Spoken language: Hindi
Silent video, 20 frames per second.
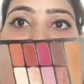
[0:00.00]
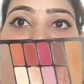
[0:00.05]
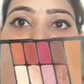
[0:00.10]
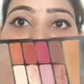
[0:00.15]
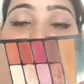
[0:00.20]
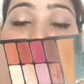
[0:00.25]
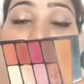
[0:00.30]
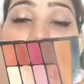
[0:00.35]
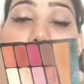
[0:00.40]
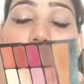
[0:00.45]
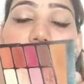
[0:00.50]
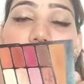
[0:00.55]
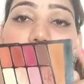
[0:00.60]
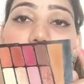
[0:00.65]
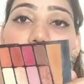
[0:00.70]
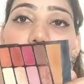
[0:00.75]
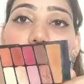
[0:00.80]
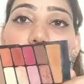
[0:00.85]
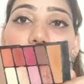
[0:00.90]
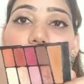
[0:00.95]
बाकी आप
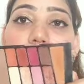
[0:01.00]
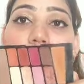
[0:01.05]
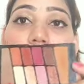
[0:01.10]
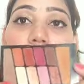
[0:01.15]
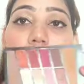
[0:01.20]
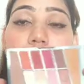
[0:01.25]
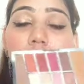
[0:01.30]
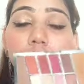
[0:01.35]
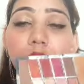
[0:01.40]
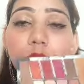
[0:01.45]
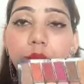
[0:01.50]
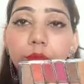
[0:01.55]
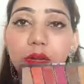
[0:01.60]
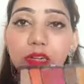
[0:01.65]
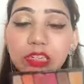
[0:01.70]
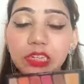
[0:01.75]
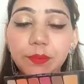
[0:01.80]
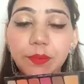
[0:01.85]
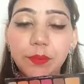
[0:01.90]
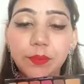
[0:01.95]
इससे आप
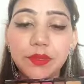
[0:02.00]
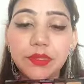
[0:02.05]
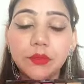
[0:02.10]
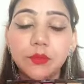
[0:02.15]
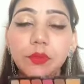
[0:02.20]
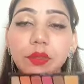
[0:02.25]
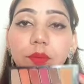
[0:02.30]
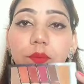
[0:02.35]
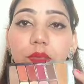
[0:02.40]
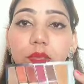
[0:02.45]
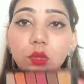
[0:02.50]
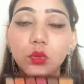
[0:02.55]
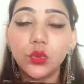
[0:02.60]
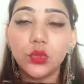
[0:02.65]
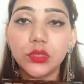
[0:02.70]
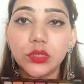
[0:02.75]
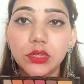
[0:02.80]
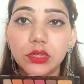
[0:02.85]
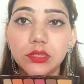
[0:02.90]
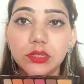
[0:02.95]
मल्टीपर्पज में भी
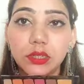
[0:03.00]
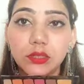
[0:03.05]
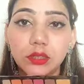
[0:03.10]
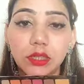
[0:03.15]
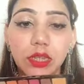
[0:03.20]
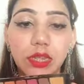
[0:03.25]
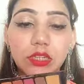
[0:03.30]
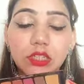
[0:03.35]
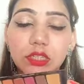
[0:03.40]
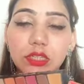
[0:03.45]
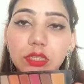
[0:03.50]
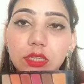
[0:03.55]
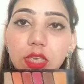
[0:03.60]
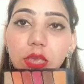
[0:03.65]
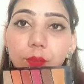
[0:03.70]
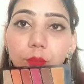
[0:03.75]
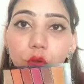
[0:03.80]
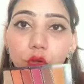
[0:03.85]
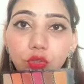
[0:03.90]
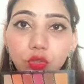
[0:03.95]
यूज कर सकते हैं जैसे कि
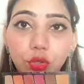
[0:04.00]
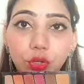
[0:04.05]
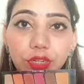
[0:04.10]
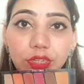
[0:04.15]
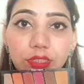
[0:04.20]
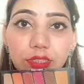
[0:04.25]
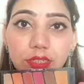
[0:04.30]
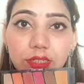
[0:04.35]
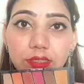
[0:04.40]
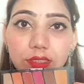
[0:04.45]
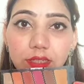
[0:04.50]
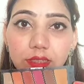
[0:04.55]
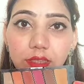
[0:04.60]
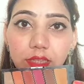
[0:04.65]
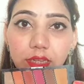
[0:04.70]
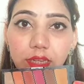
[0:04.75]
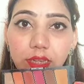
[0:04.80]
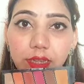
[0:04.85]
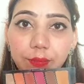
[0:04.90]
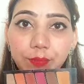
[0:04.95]
आप कंट्रोलिंग कर
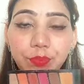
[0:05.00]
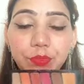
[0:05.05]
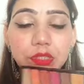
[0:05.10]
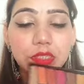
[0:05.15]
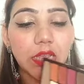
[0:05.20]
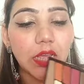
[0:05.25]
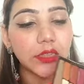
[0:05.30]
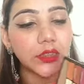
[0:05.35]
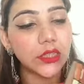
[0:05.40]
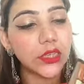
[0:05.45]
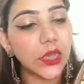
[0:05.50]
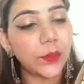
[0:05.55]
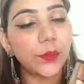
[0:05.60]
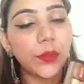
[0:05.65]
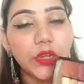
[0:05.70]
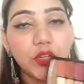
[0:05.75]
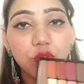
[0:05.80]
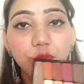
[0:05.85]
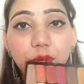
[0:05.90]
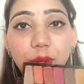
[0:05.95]
सकते हैं साथ ही
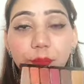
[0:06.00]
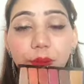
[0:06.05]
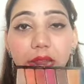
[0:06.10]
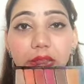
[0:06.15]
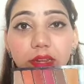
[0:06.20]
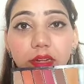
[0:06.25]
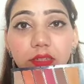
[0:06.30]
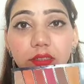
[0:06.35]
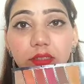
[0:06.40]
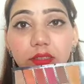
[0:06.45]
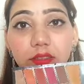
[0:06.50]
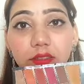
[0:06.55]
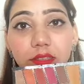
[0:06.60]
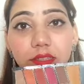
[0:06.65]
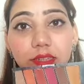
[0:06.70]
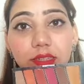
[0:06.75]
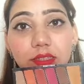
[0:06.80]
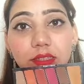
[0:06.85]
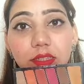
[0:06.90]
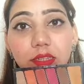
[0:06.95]
आप ब्लश भी अप्लाई कर
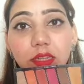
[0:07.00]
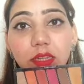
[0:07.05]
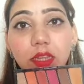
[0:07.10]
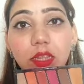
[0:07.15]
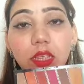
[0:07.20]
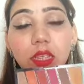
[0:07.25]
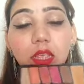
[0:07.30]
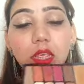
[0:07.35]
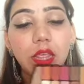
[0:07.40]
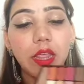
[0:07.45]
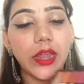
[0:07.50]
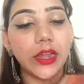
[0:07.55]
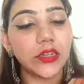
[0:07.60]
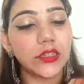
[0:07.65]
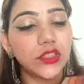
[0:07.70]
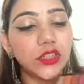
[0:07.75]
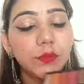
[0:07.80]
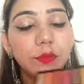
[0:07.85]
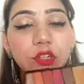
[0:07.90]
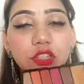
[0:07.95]
सकते हैं इसे
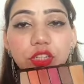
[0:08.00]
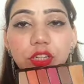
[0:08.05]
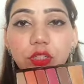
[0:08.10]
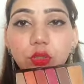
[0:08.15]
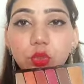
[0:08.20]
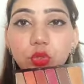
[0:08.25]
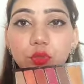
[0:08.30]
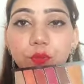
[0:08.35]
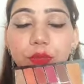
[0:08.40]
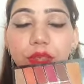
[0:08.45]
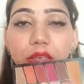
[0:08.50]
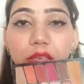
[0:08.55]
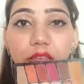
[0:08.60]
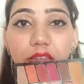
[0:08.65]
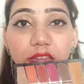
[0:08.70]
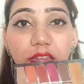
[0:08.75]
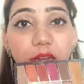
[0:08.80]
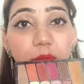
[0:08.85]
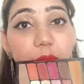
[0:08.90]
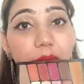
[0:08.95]
एंड शिमर शेड तो उसमें
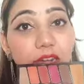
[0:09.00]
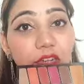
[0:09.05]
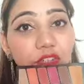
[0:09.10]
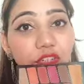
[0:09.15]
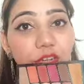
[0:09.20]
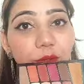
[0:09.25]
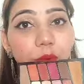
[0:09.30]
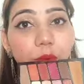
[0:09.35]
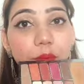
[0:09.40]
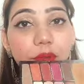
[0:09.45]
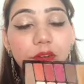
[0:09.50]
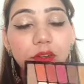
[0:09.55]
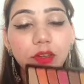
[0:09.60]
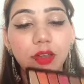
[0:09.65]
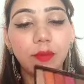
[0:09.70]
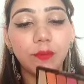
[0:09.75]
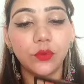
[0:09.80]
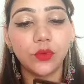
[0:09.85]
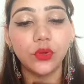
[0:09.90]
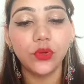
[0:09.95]
है ही एंड मैट शेड भी मिल
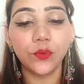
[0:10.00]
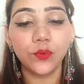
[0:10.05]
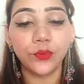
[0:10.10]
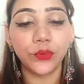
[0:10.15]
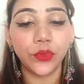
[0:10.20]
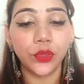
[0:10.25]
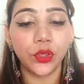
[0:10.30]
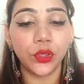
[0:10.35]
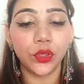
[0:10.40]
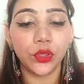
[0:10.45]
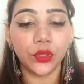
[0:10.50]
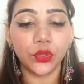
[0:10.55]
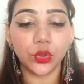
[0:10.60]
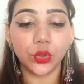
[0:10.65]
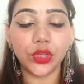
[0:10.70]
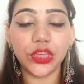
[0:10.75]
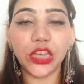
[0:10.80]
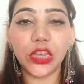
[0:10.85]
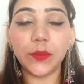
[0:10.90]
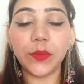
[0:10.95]
रहे हैं आपको
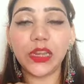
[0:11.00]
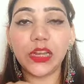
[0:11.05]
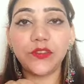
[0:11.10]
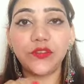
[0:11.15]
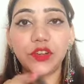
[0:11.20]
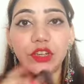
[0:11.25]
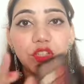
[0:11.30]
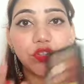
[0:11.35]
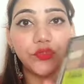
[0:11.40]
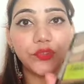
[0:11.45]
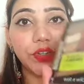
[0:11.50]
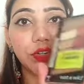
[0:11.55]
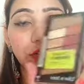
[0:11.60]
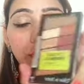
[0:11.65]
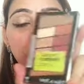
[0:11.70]
सो तो so, ये मेरे फर्स्ट